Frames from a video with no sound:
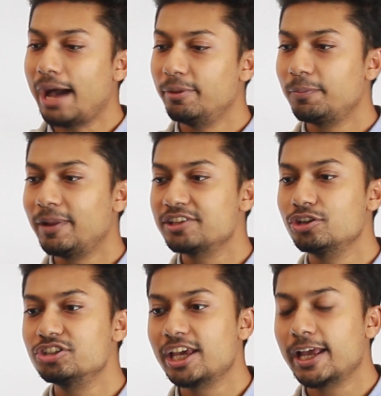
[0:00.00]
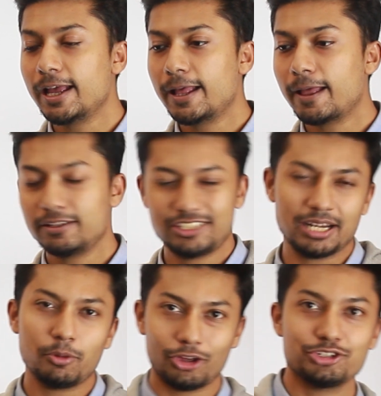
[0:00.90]
আমার একটা প্ল্যান ছিল যে যেটা
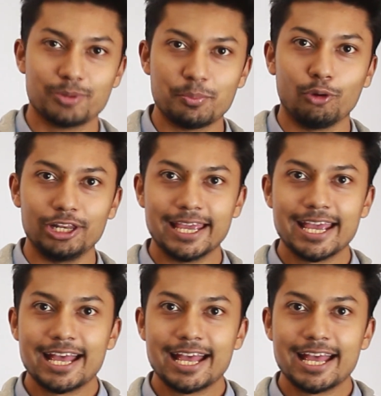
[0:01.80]
আমরা অনেক সময় বলি